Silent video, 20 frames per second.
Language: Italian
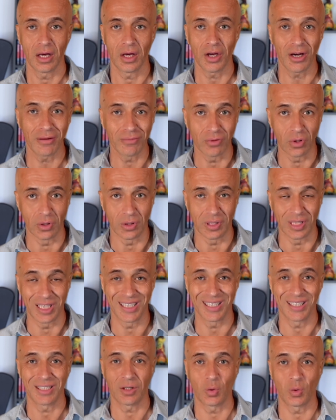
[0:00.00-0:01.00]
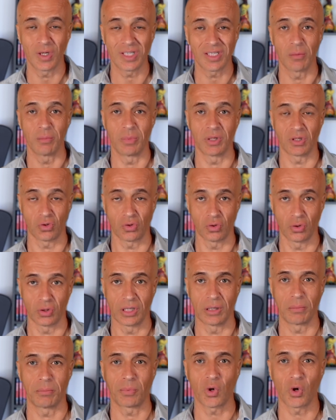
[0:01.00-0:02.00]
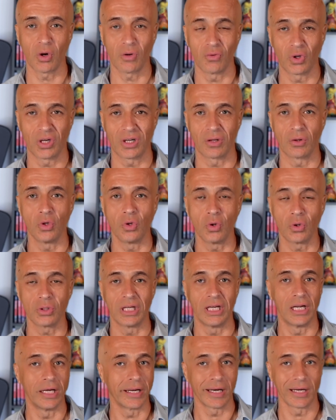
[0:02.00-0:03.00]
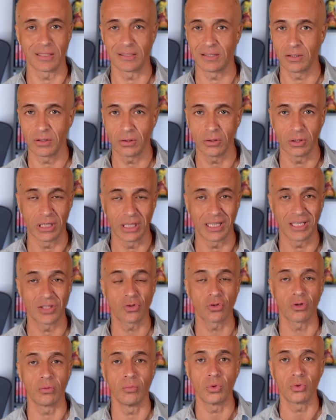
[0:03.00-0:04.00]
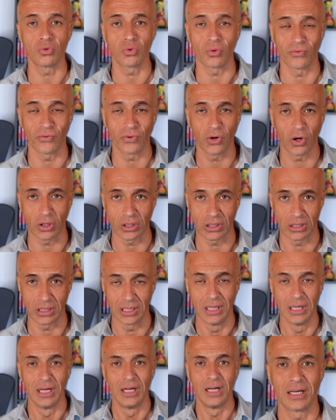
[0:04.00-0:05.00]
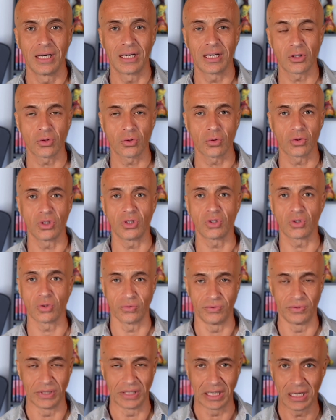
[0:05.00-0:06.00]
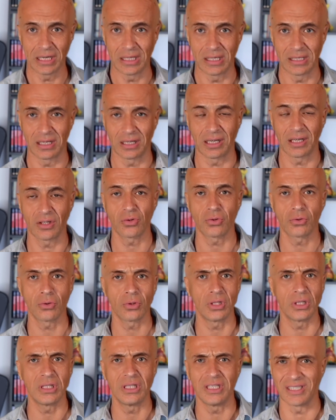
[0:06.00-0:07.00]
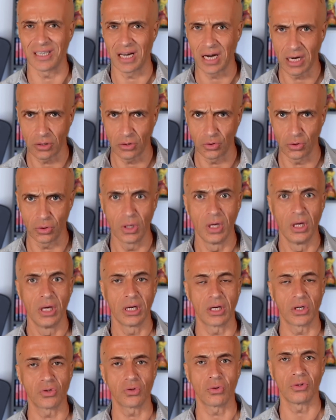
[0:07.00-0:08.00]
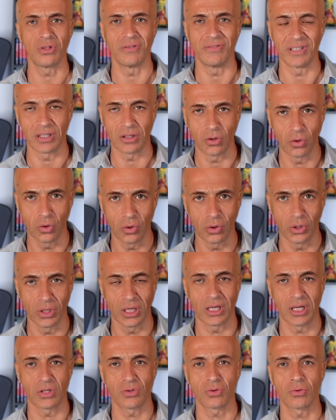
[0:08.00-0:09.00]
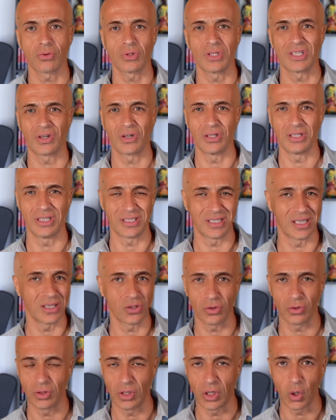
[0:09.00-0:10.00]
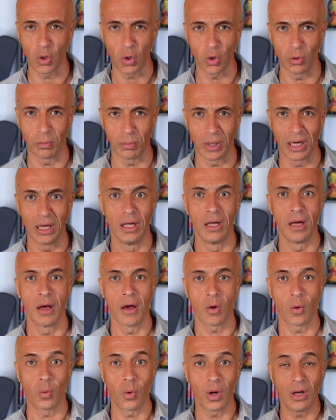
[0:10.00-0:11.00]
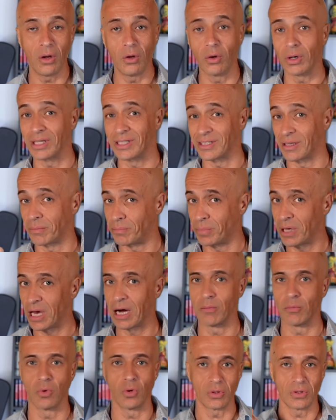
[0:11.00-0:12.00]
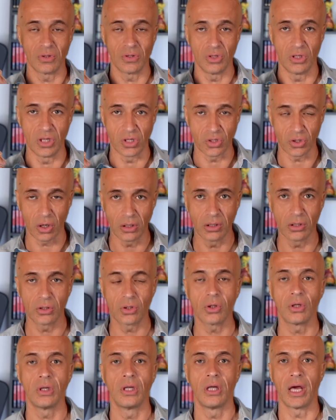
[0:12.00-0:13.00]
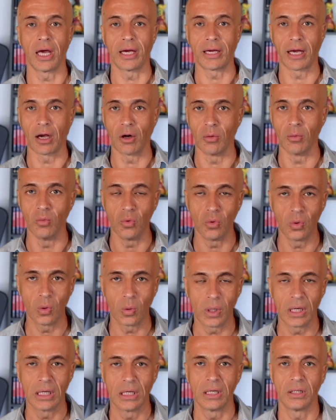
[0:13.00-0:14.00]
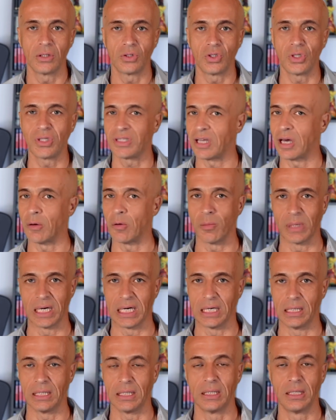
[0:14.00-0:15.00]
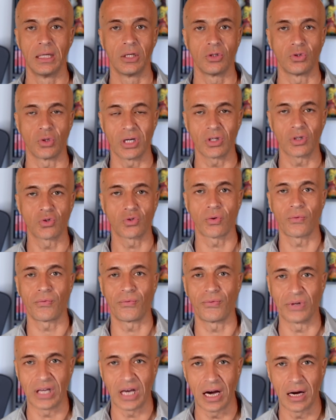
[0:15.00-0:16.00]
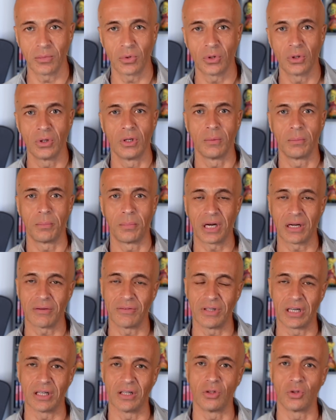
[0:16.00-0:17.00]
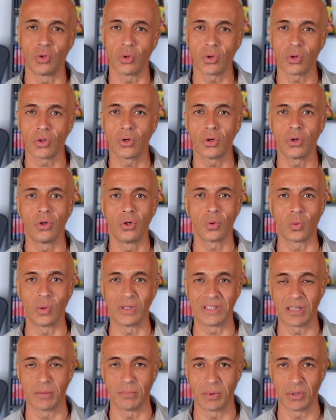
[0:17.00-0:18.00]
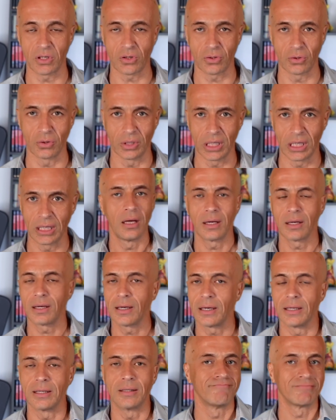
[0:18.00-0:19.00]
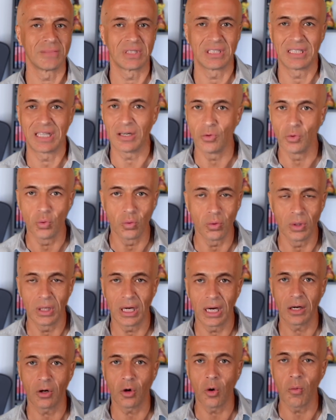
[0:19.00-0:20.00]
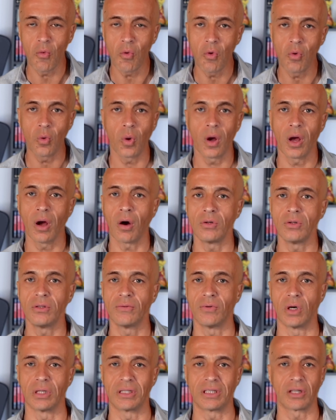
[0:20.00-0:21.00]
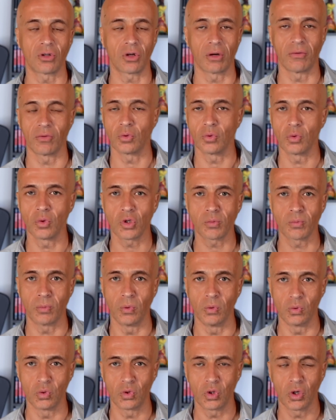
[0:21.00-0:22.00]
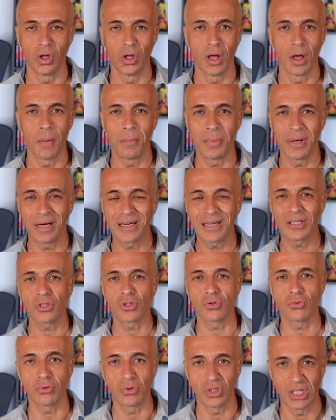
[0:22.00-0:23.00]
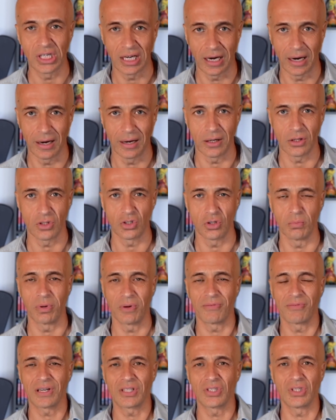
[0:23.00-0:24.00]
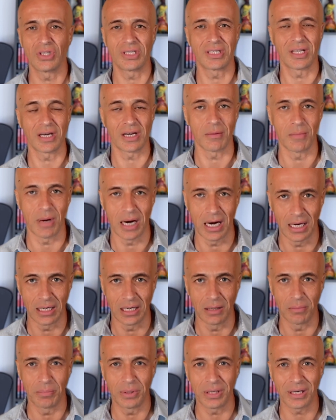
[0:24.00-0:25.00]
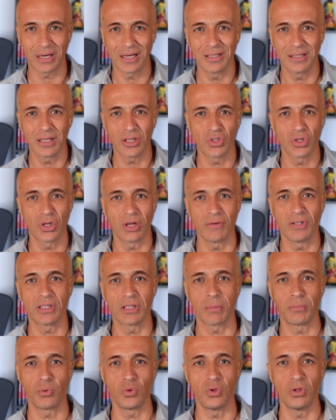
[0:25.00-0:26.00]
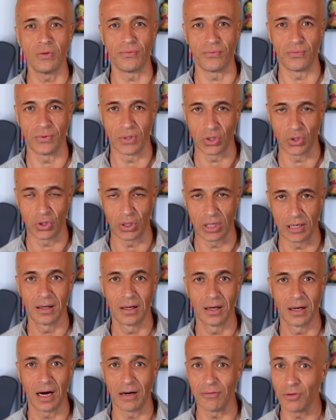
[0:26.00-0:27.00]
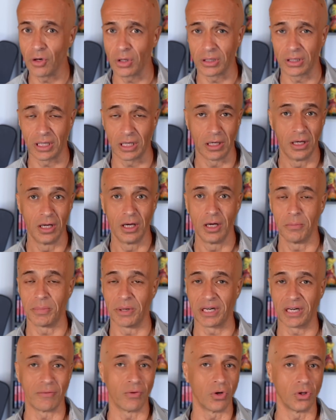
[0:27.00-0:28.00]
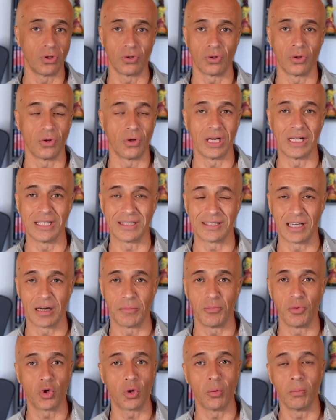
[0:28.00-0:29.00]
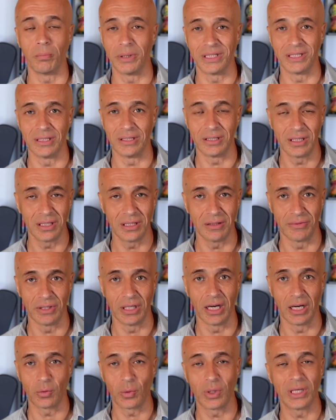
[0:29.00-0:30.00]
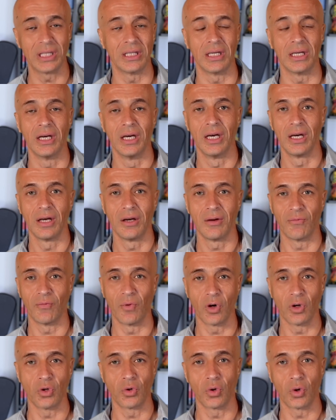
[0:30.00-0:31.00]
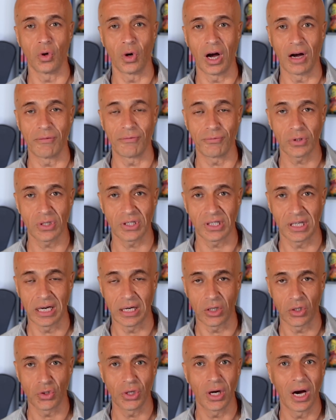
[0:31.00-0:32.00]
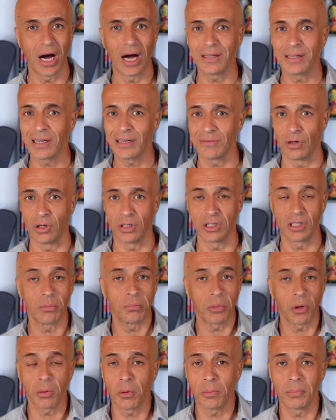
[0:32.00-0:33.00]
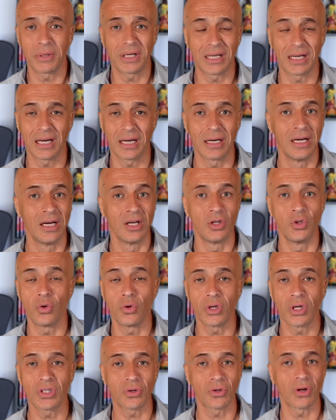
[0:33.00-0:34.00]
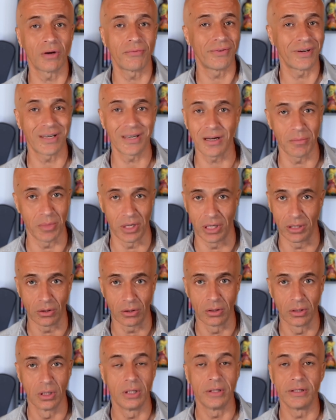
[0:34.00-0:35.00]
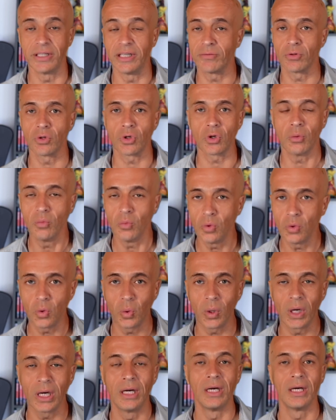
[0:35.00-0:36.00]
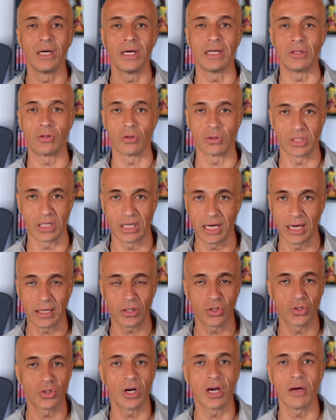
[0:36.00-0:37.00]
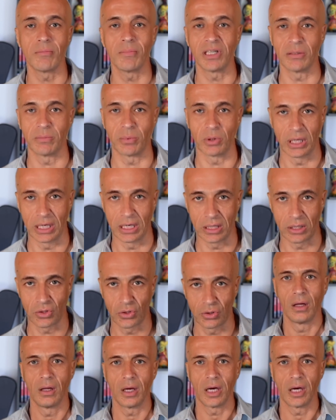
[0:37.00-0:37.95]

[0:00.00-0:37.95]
E a volte queste persone provocano in noi delle reazioni che sono molto forti, che sono di sofferenza, che sono di disagio, che sono di vergogna, che sono di, di senso di colpa, quello che sappiamo di solito è che comunque ci stiamo male, cioè soffriamo per avere intorno queste persone che dal nulla comunque ogni volta trovano uno spunto per stuzzicarci, per farci stare male, per renderci la vita più difficile a volte perché vogliono essere più competitivi e quindi vogliono affossarci, altre volte proprio perché non riescono a farne a meno, devono comunque intossicarci e manipolarci.